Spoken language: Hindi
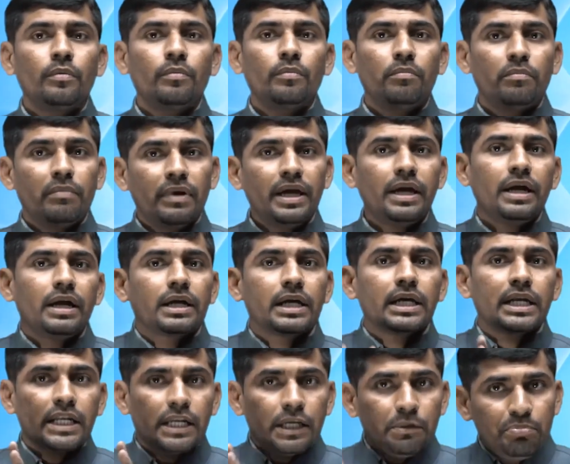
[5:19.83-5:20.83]
मैं
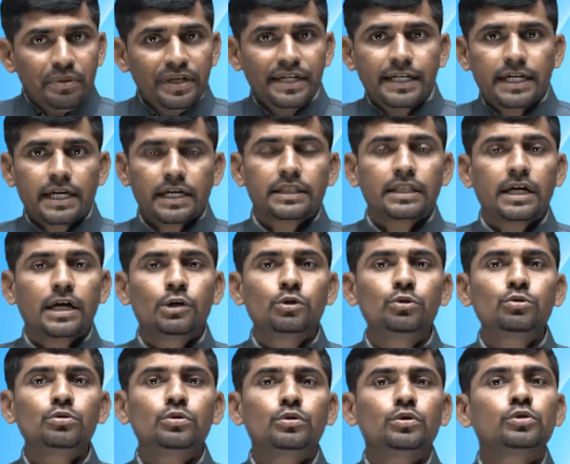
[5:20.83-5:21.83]
अगर रिपीट करता
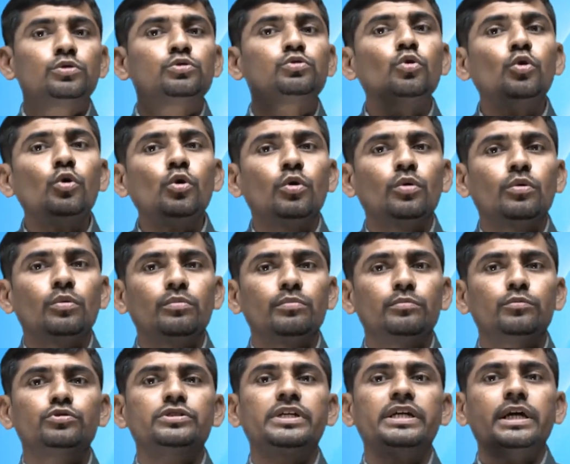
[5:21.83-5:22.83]
हूं तो
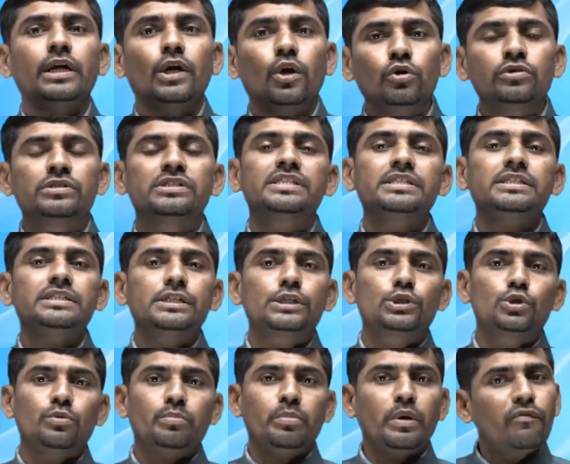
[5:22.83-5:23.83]
मुझे कौन सी
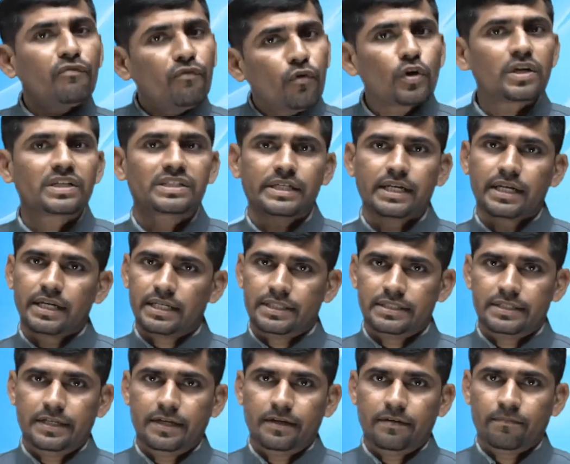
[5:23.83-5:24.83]
चीजों पर फोकस करना
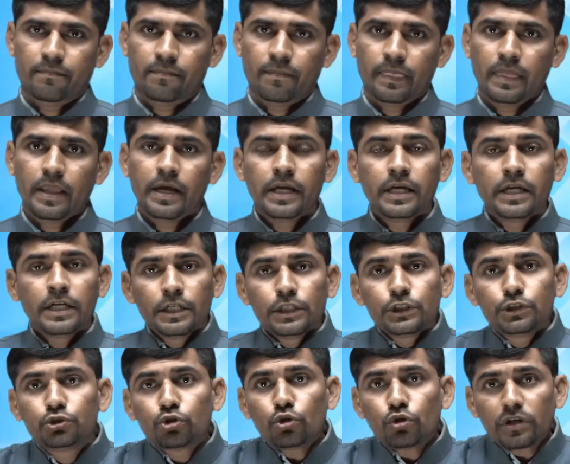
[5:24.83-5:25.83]
चाहिए
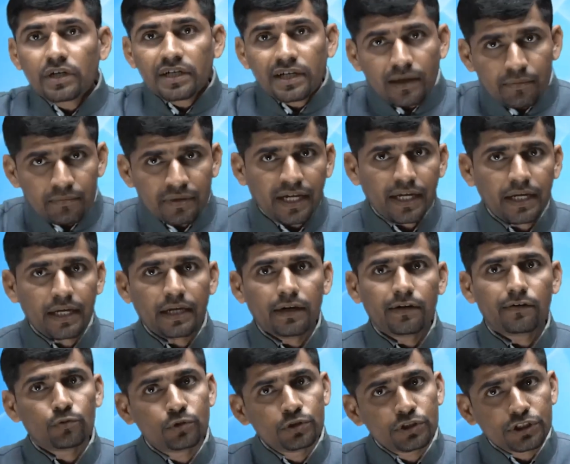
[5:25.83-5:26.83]
जो कम है
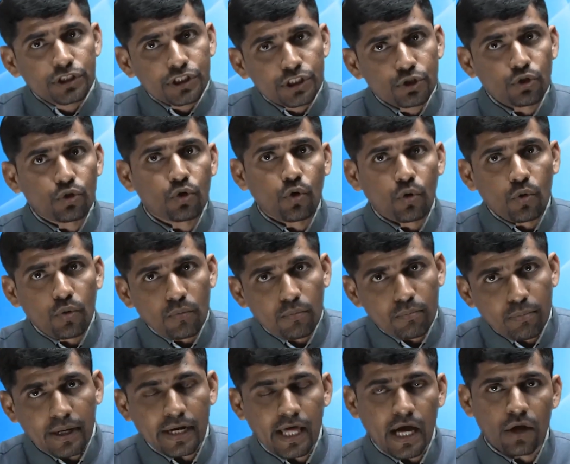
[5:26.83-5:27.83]
उन चीजों को
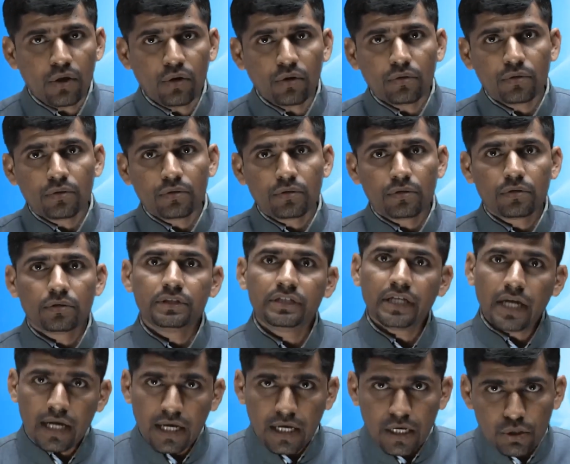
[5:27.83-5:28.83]
बढ़ाओ
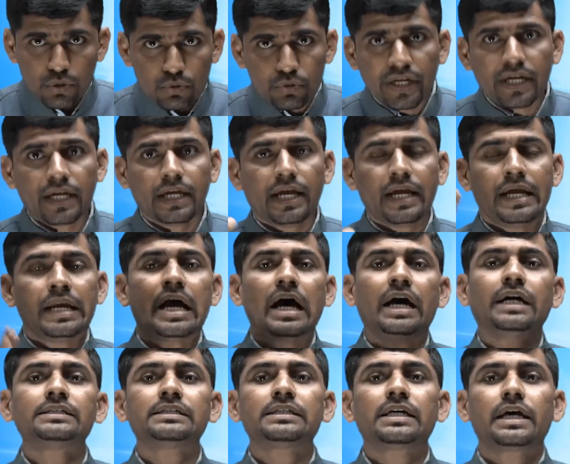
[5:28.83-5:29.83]
या उन्हें
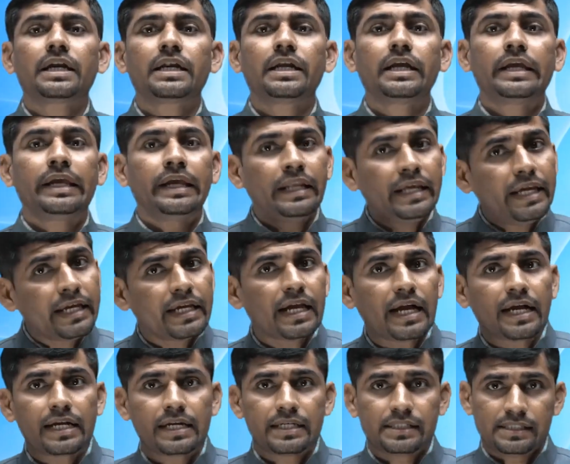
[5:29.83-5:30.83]
एनहांस करने के लिए क्या
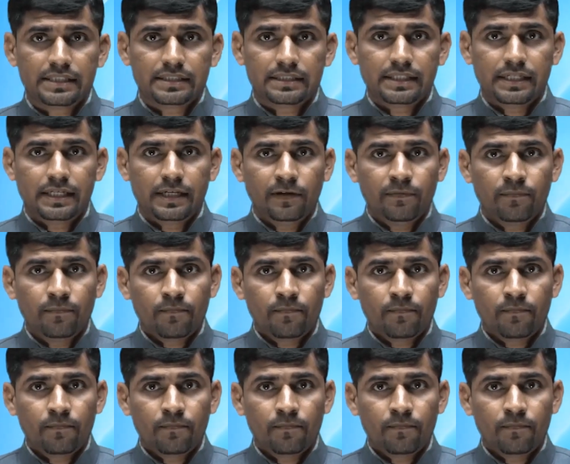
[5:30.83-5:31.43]
कर सकते हैं